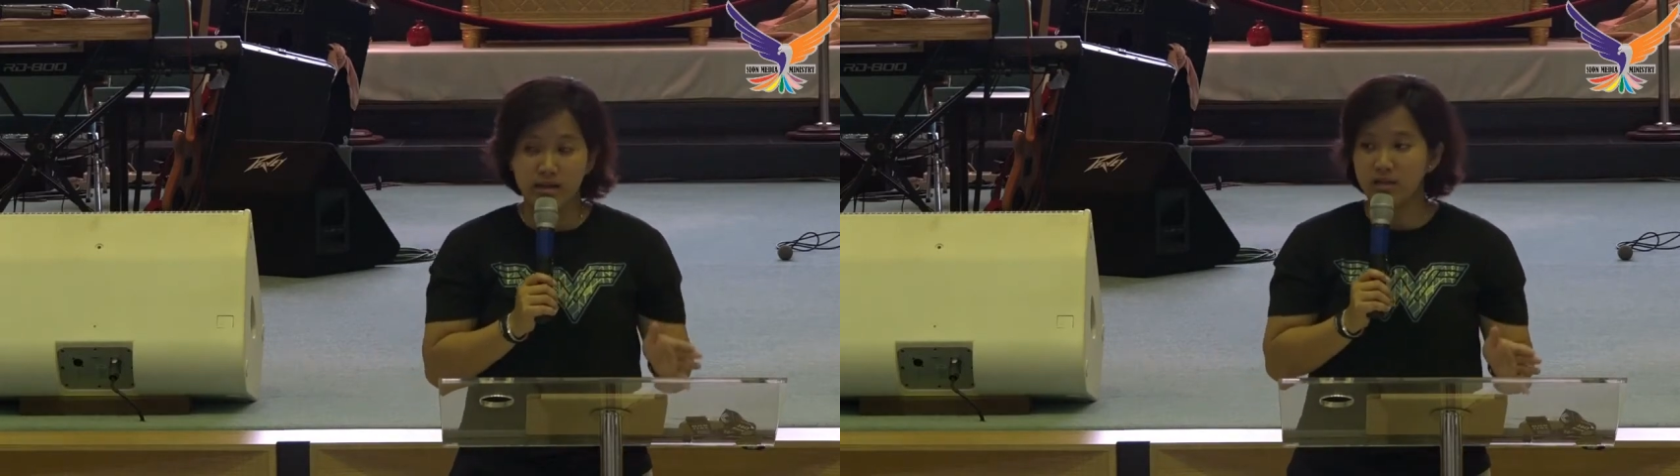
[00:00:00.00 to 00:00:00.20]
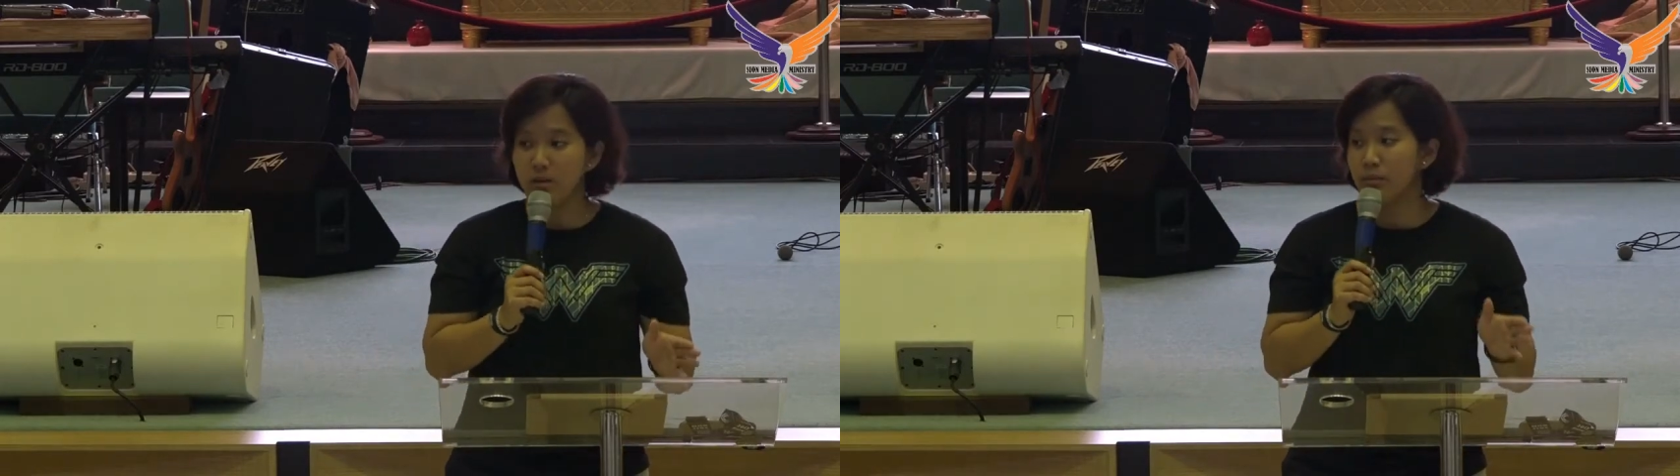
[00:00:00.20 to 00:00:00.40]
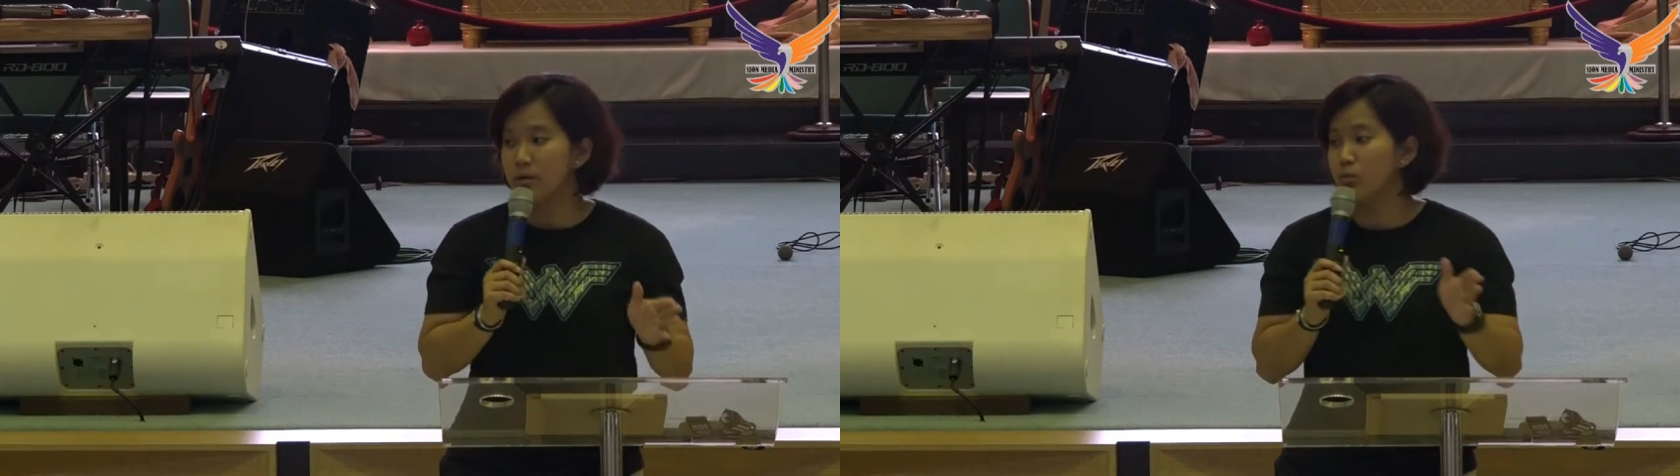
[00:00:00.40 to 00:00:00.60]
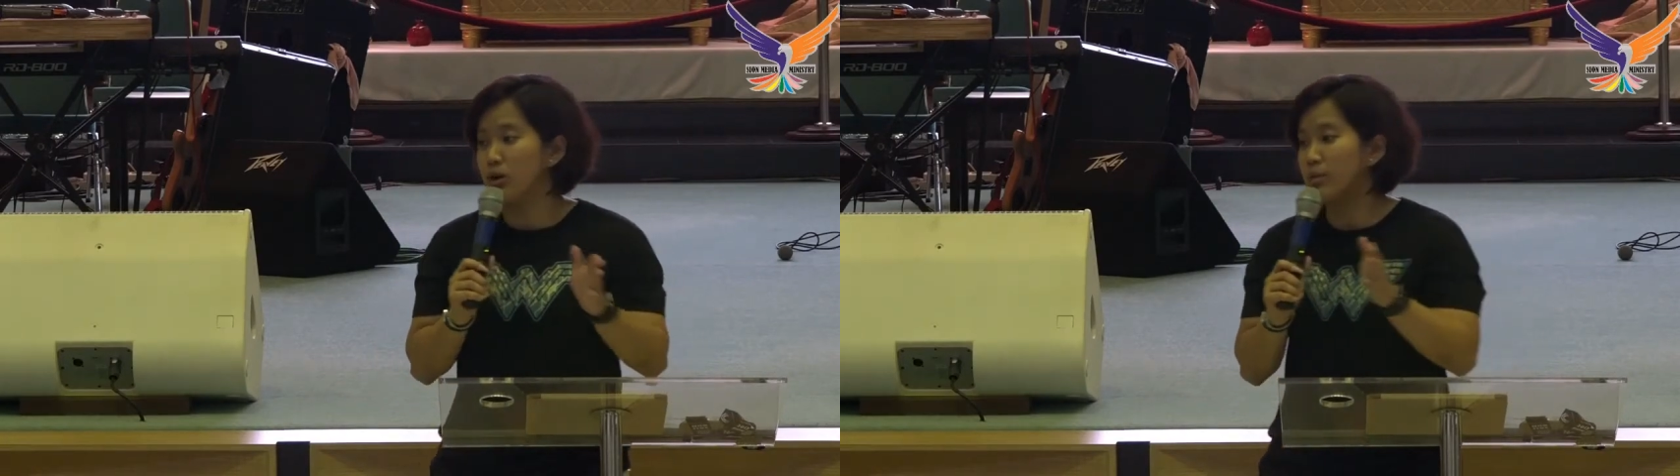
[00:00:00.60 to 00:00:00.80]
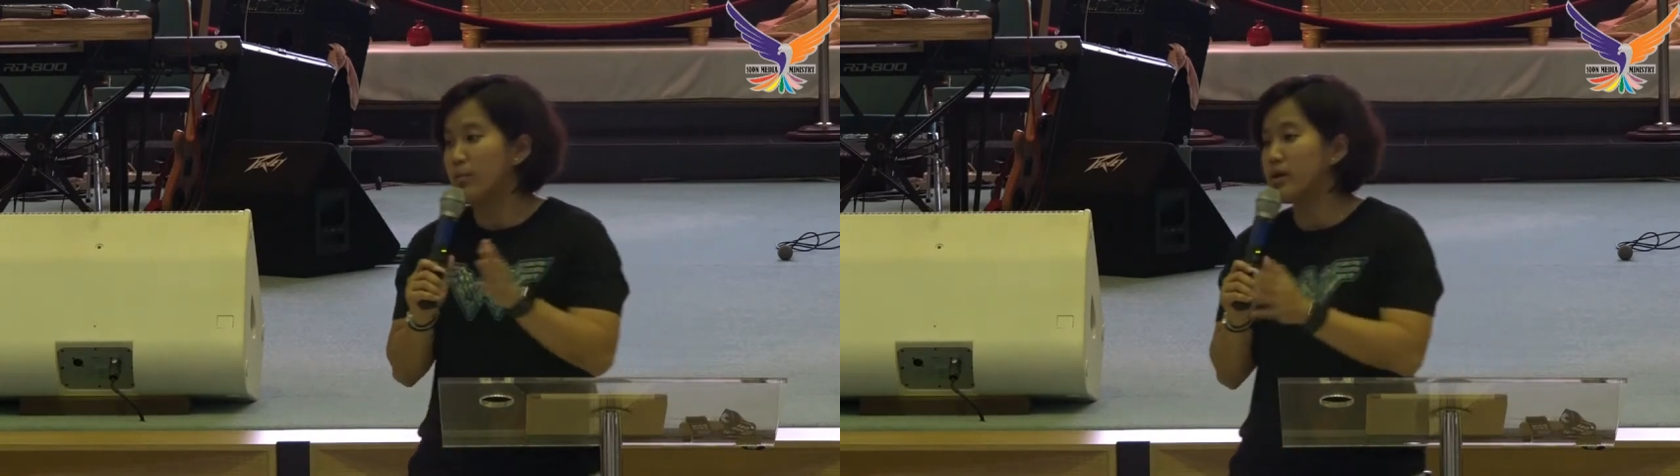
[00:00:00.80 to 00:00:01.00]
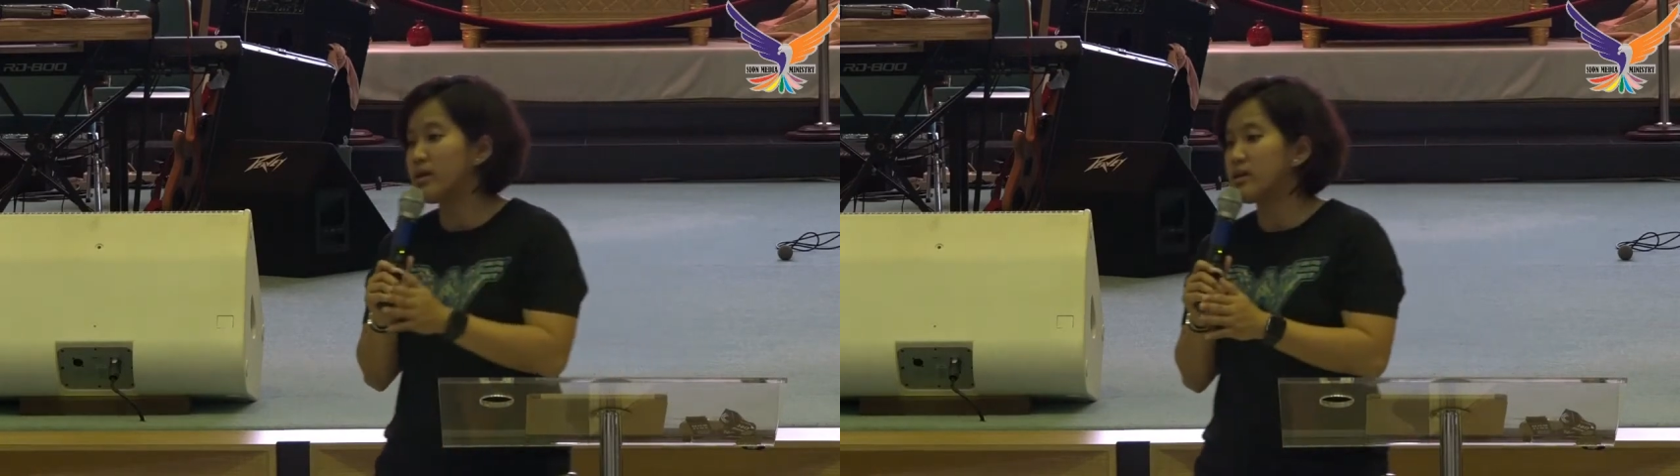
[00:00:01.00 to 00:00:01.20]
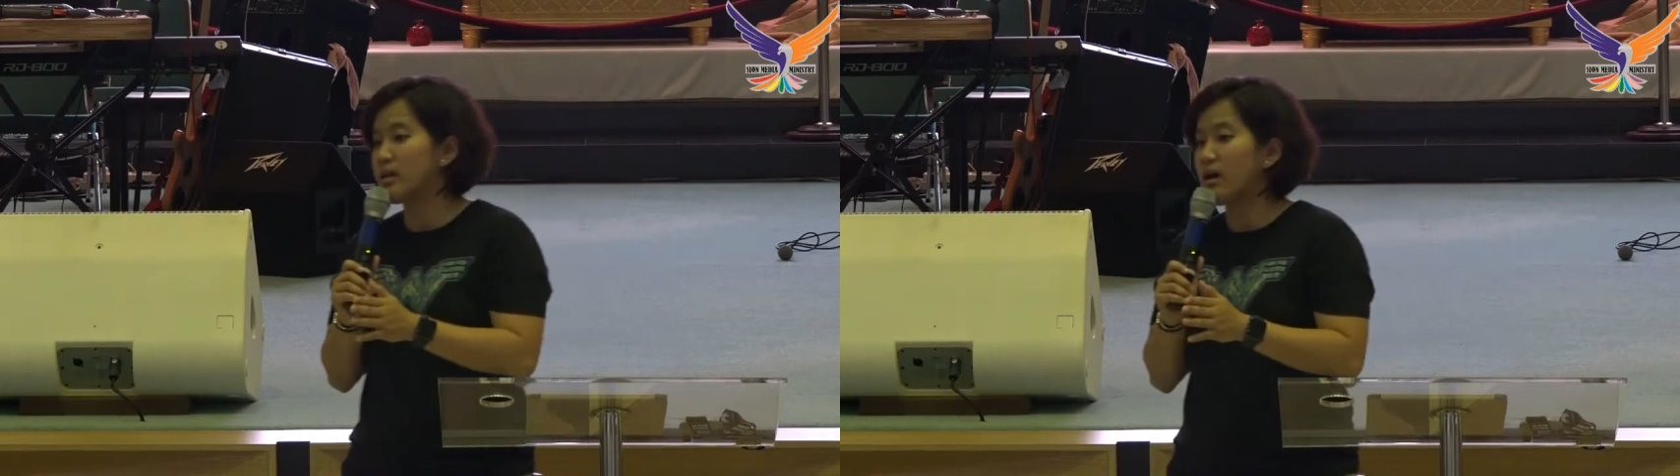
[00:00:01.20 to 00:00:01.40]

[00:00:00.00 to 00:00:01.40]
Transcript: sampai bulan Mei kita